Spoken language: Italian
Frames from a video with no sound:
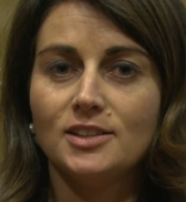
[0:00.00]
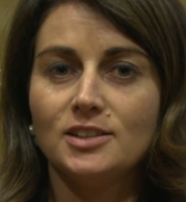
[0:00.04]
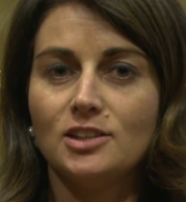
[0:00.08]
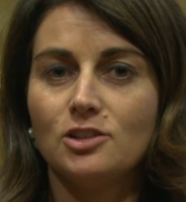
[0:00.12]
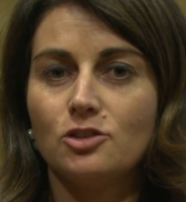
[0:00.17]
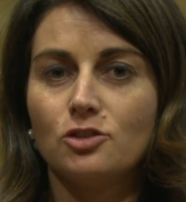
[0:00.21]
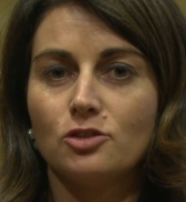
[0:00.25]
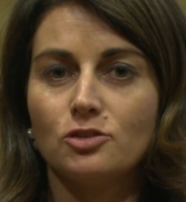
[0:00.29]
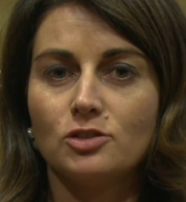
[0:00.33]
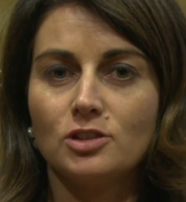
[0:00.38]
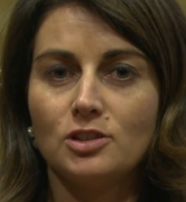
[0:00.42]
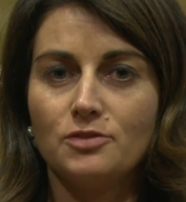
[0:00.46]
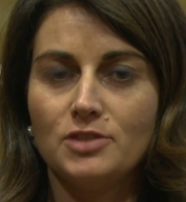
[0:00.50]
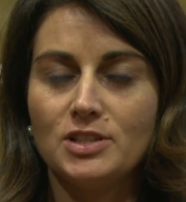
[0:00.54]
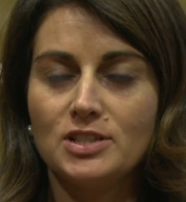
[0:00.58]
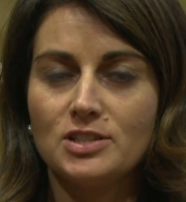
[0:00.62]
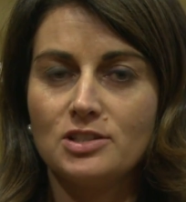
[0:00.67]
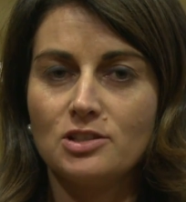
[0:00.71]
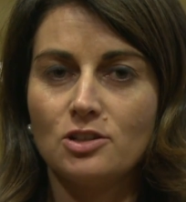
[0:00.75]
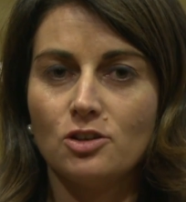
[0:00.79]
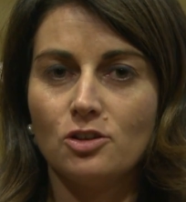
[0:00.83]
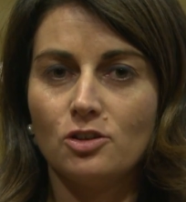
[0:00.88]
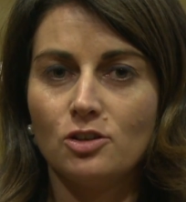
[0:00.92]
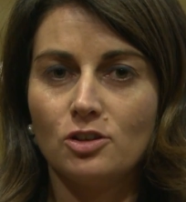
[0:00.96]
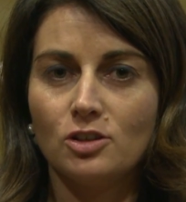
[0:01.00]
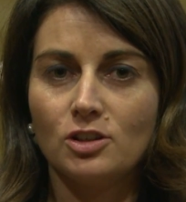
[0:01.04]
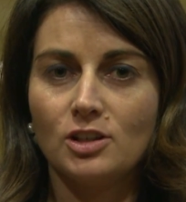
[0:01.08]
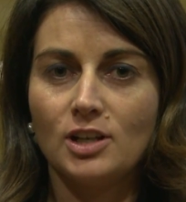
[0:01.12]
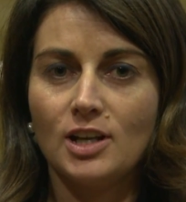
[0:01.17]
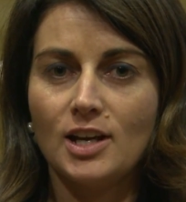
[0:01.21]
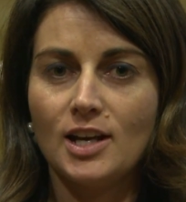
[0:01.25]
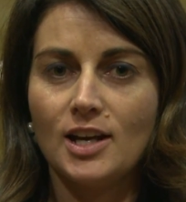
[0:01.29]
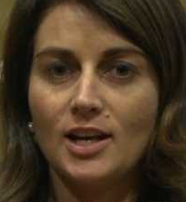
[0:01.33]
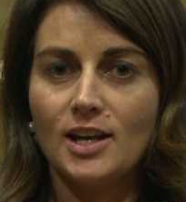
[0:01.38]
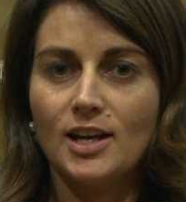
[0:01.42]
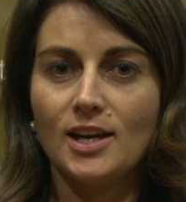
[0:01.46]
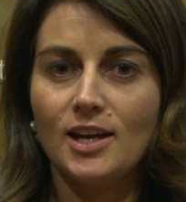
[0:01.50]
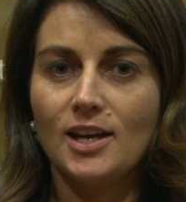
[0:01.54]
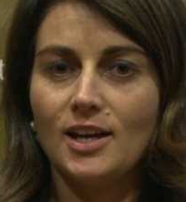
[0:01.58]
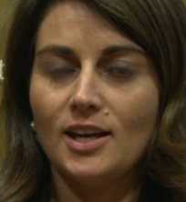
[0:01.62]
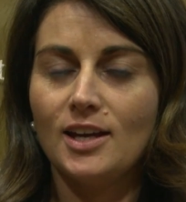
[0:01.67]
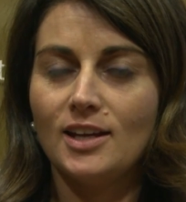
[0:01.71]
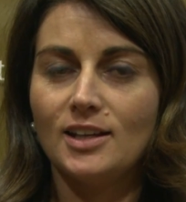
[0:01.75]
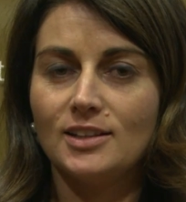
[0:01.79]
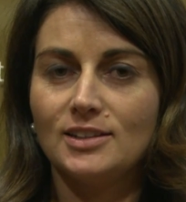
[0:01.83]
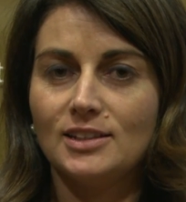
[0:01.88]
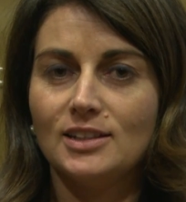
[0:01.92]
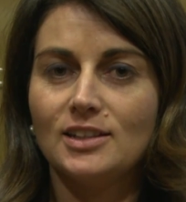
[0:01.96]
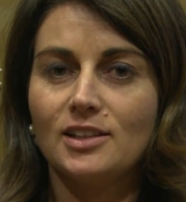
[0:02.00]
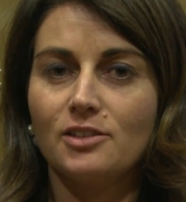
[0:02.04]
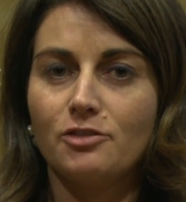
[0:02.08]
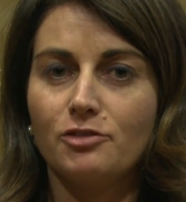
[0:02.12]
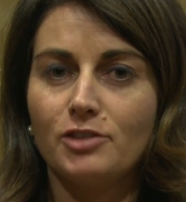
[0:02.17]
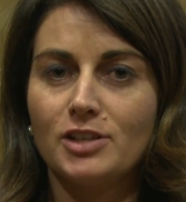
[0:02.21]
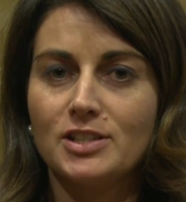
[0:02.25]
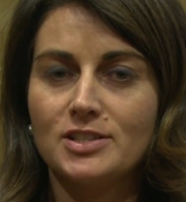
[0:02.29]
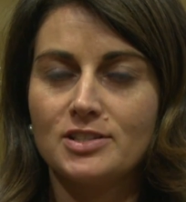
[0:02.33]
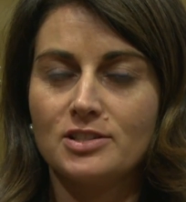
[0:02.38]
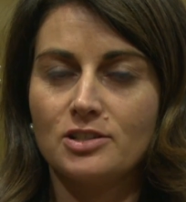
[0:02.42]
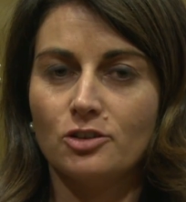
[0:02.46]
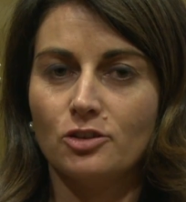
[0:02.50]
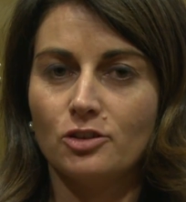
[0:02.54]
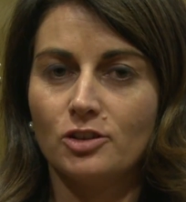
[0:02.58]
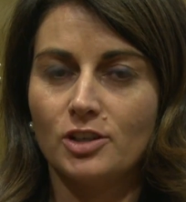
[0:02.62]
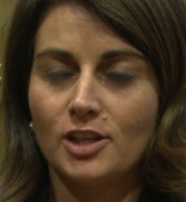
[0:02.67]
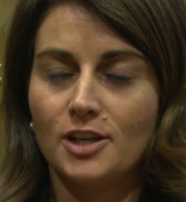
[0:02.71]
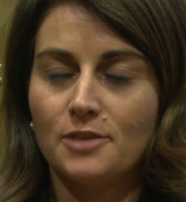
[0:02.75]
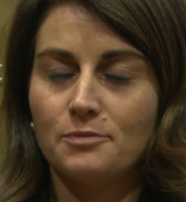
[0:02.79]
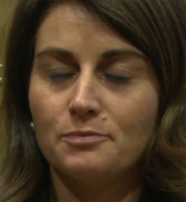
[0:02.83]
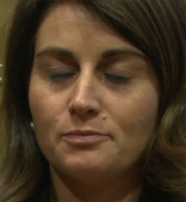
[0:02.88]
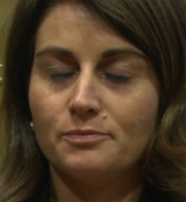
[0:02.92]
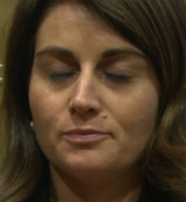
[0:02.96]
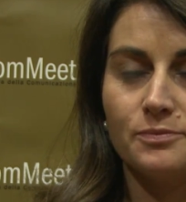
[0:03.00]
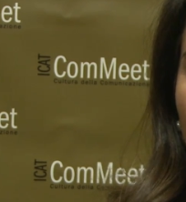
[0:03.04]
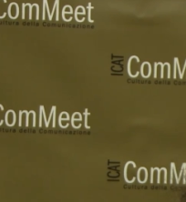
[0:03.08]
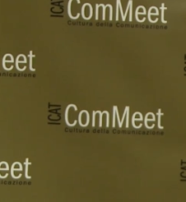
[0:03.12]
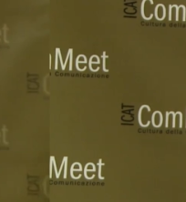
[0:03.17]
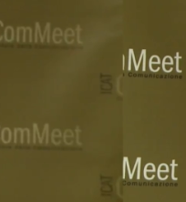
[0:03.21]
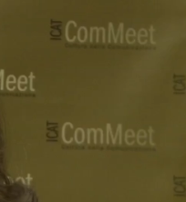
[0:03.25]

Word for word: di condivisione e di riflessione.